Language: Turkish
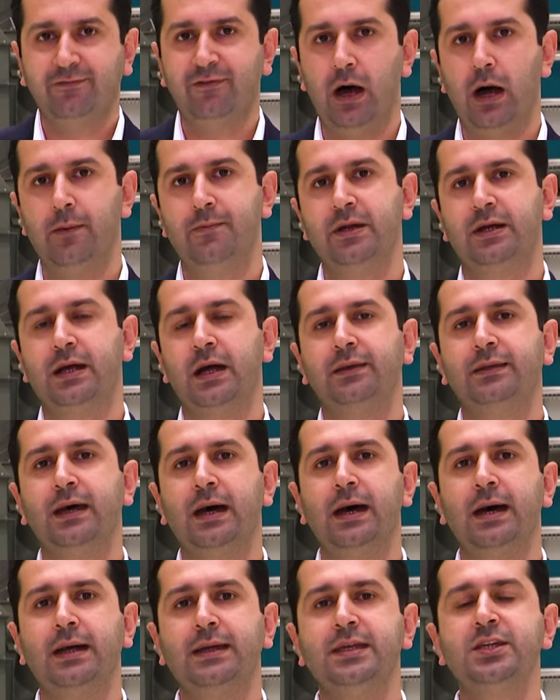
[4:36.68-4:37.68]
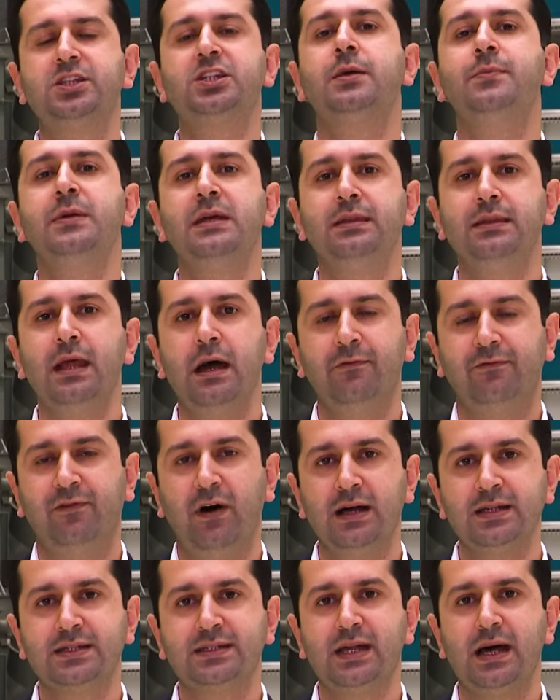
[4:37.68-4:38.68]
fabrikada 2000'den
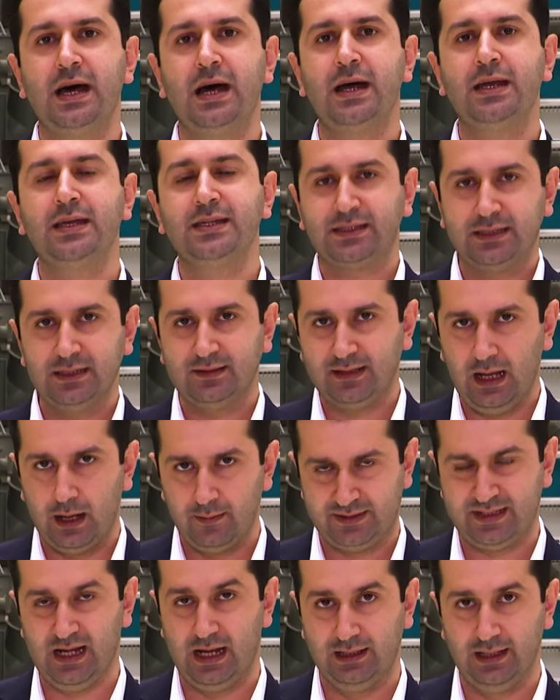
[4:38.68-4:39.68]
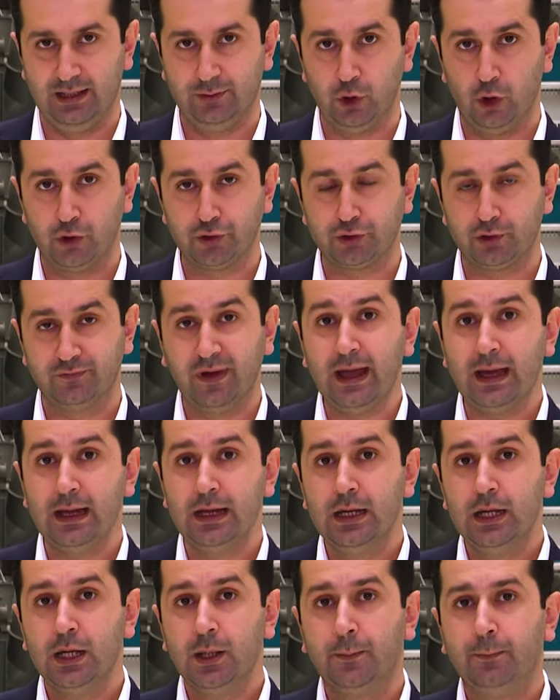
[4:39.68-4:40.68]
fazla istihdam sağlanıyor ve
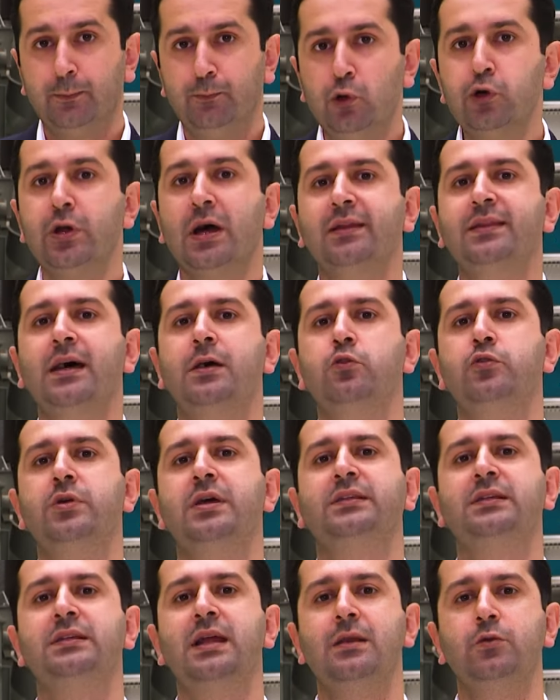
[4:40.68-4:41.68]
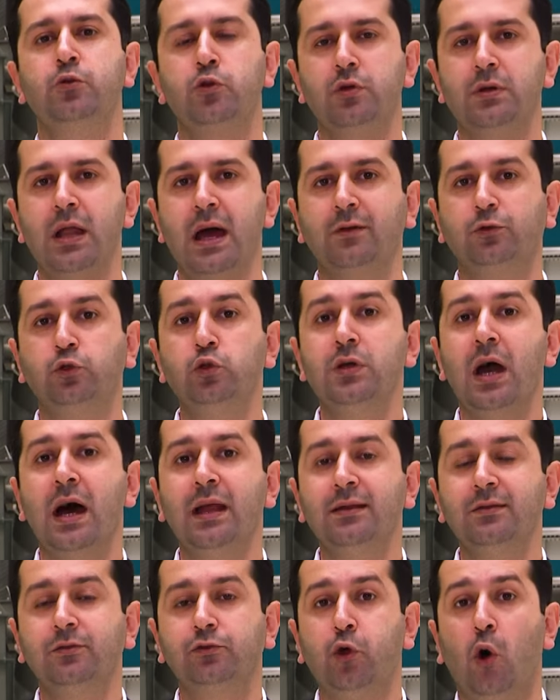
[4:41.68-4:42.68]
Burada üretilen ürünler
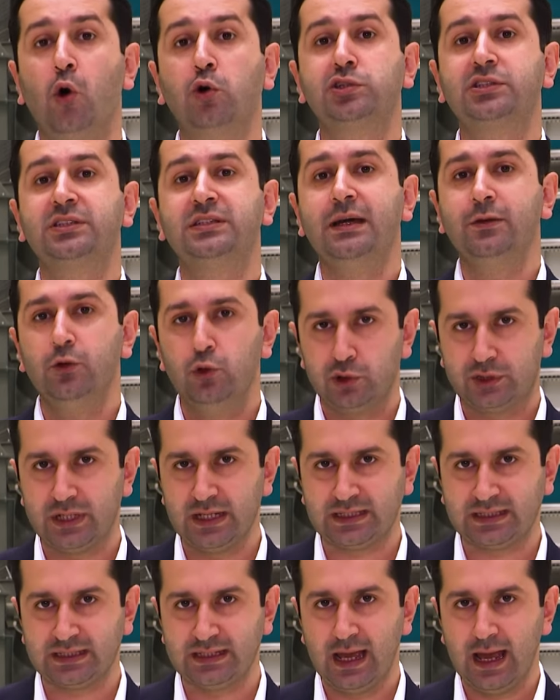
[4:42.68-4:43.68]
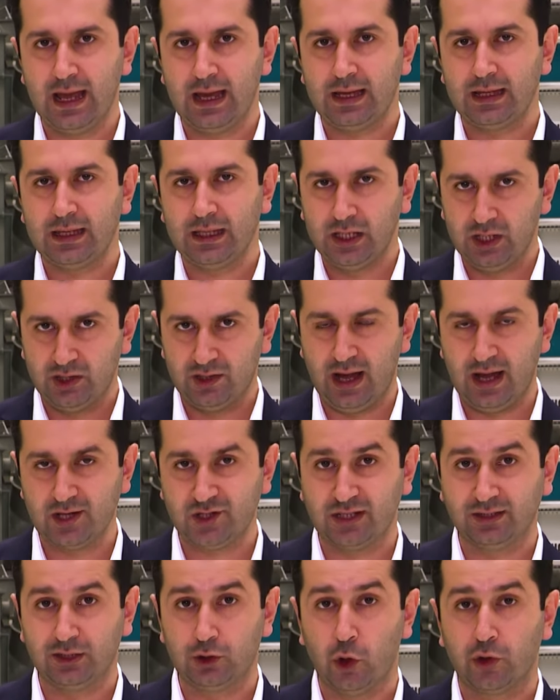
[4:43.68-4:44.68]
dünyanın 90 ülkesine ihraç
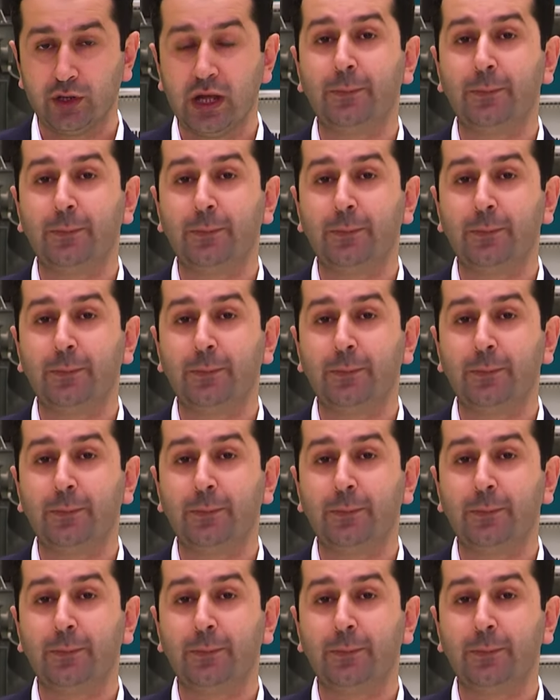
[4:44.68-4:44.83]
ediliyor.